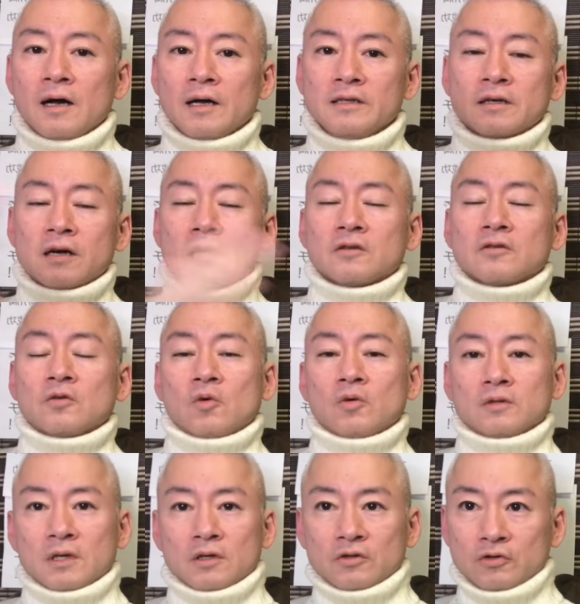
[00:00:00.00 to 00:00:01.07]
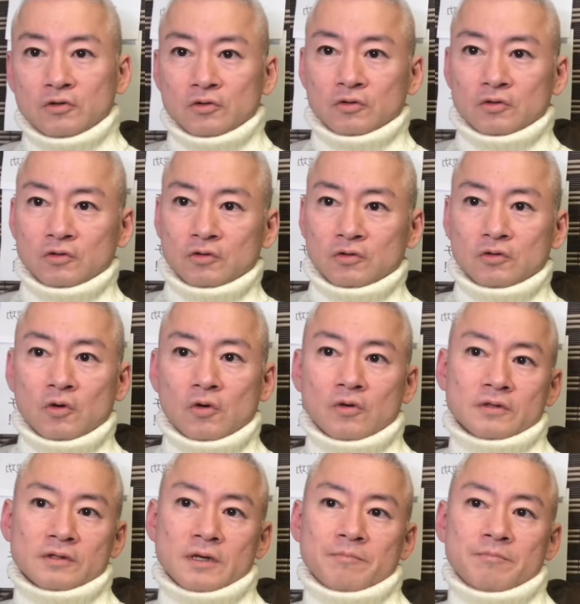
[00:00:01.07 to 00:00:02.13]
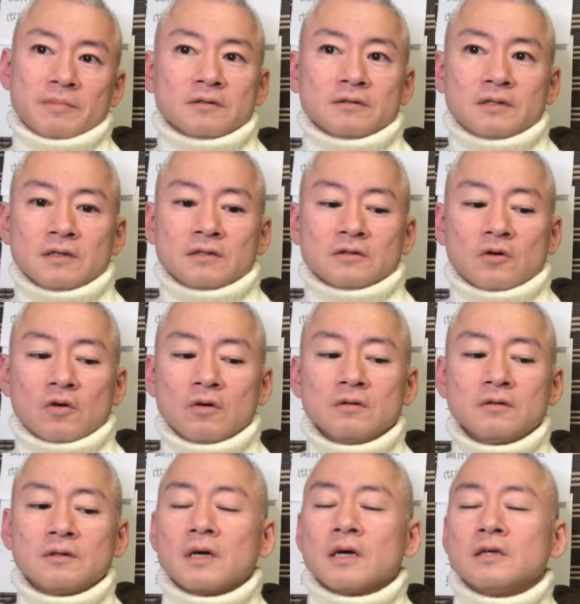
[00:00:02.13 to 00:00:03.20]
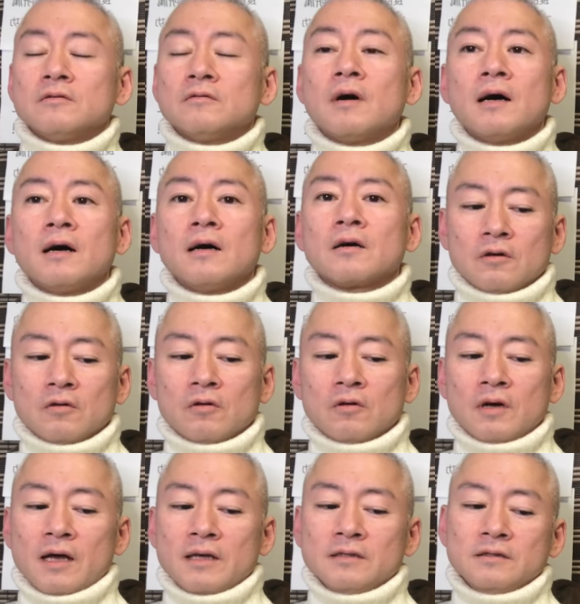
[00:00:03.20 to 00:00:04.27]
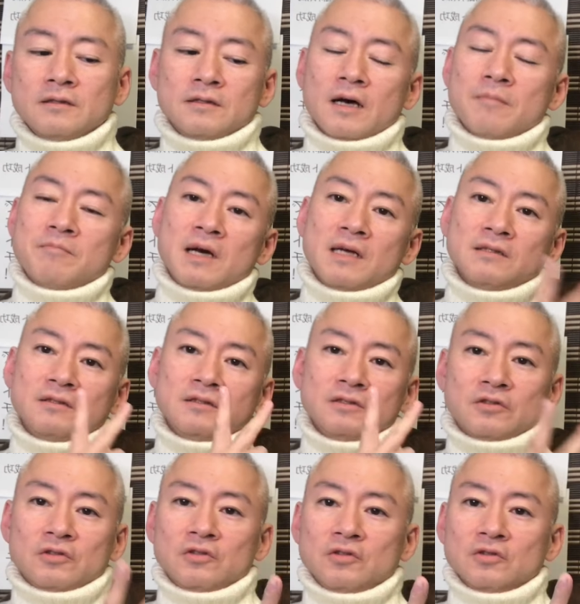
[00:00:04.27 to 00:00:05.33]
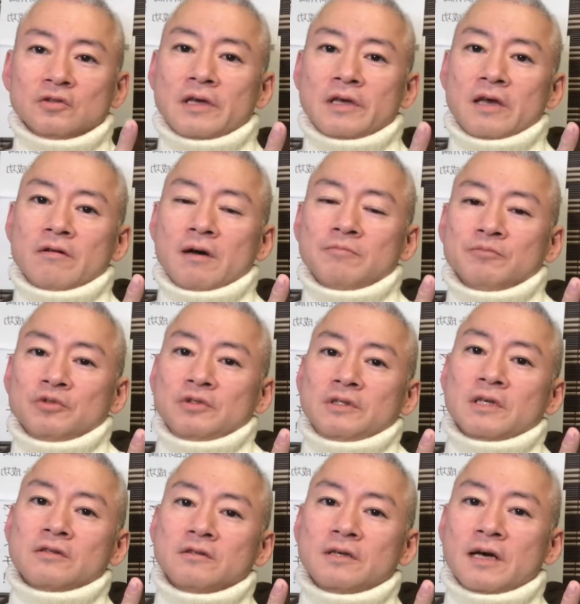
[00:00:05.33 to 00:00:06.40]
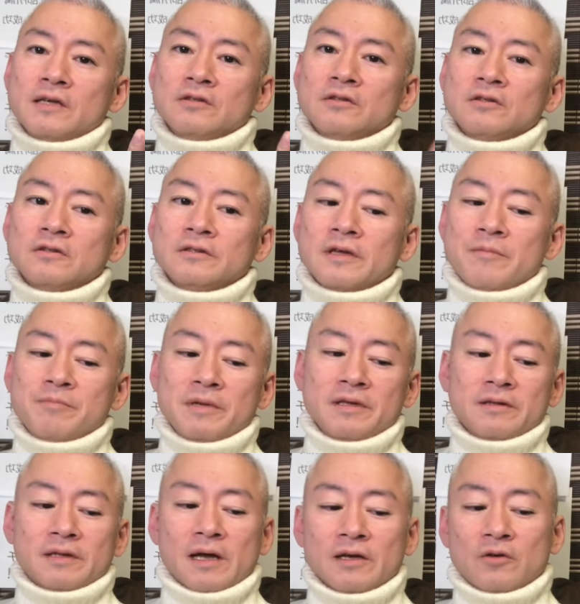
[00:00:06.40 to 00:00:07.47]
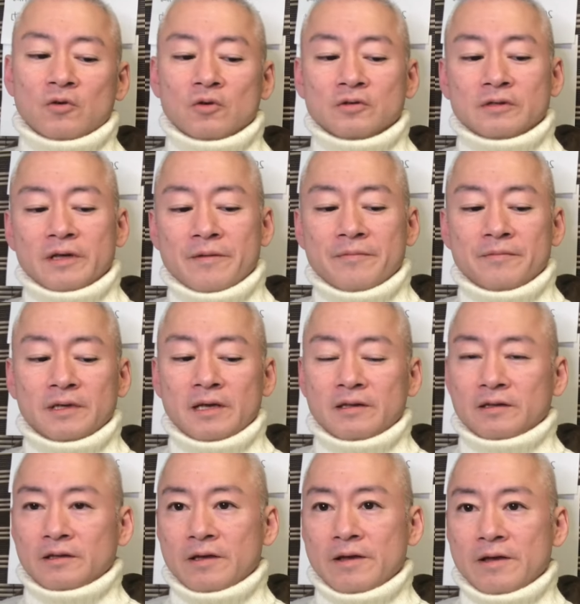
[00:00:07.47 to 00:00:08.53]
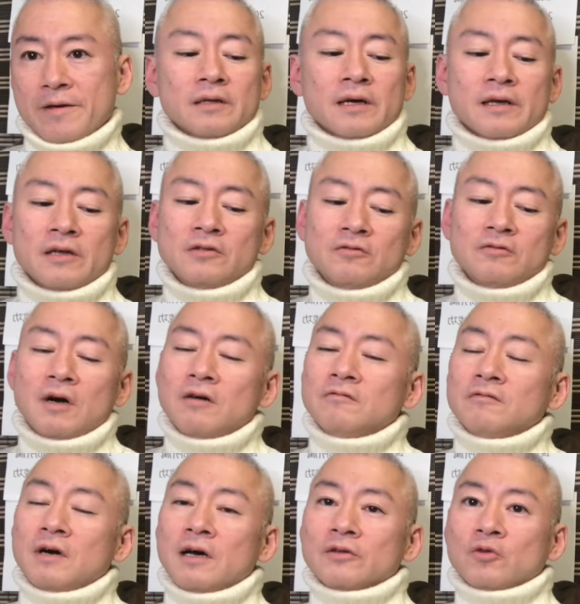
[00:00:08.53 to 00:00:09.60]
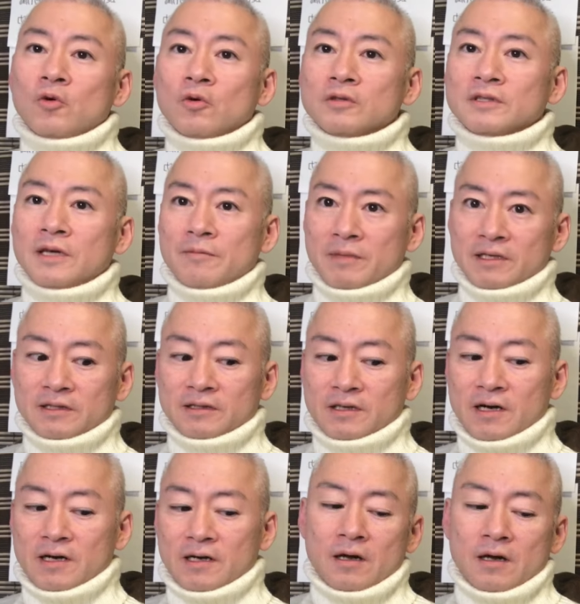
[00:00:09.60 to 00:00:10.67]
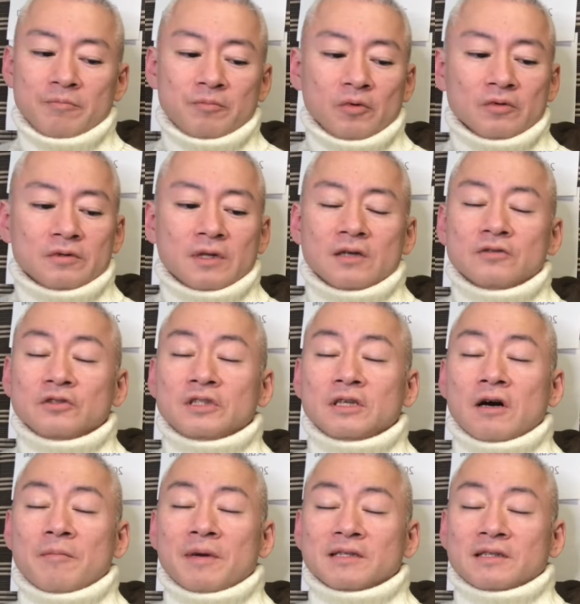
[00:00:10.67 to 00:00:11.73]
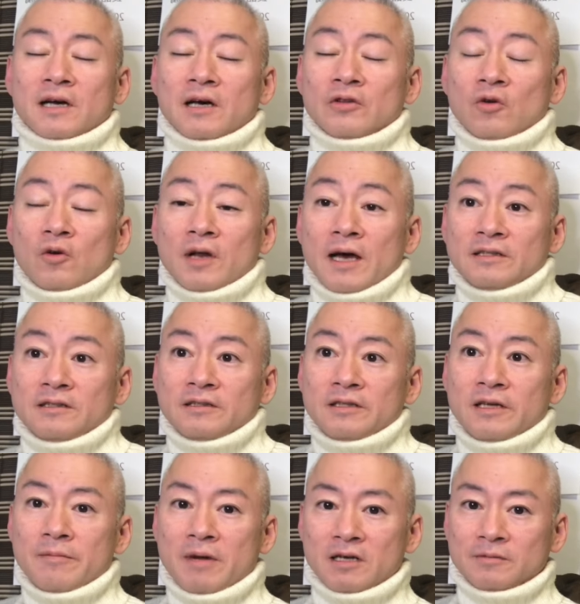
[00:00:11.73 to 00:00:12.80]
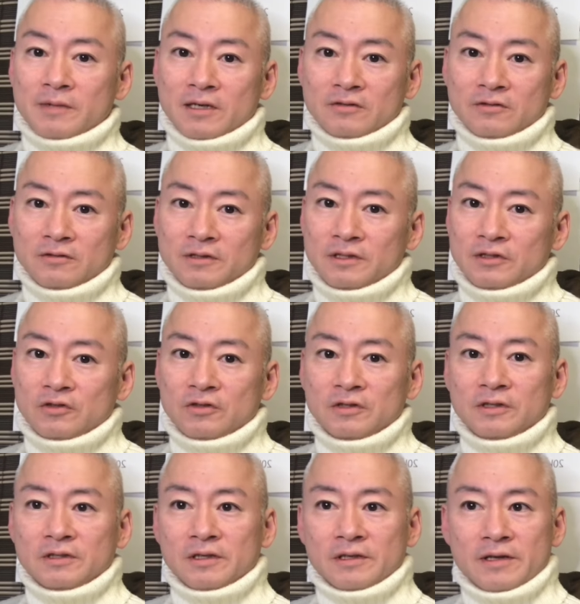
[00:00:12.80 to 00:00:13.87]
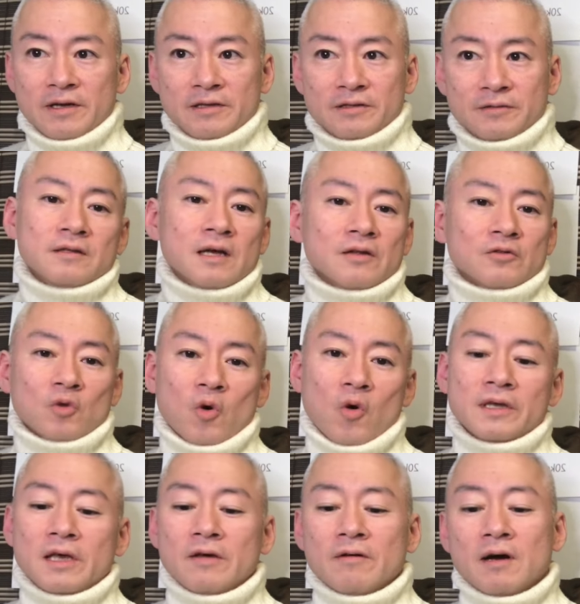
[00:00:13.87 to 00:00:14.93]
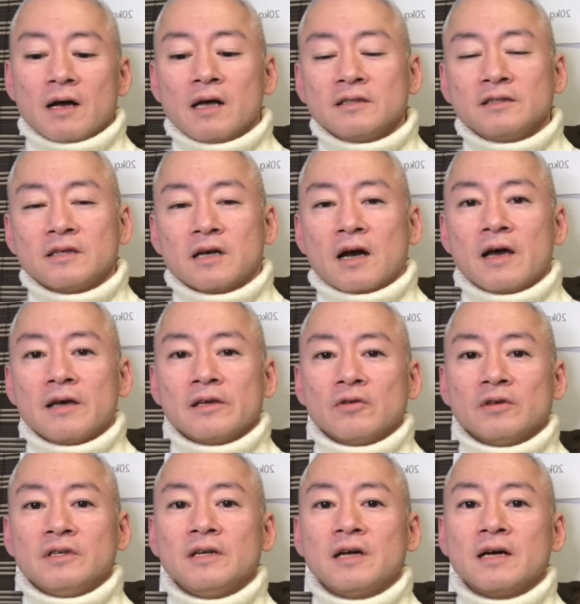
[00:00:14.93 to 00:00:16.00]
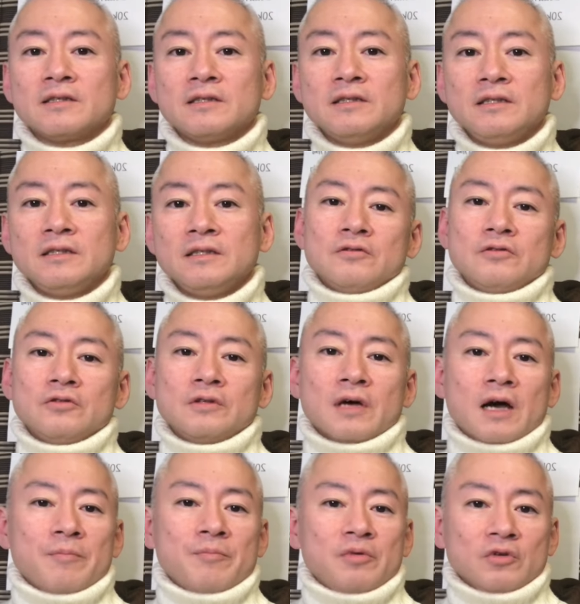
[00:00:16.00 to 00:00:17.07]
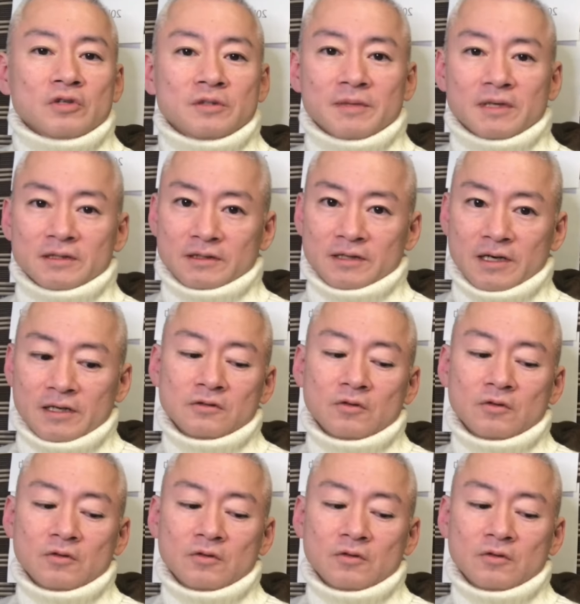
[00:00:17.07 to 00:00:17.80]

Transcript: はい、格闘タクニュース、ゾウの雑服です。今回は、号外、ザ・マッチ 2K1VS ライズ全面対抗戦決定。タケル1は倒産間近、アンポンタン・ルキアはまさかのライジンで〇〇についてです。なんと、K1 が記者会見を開き、重大発表しました。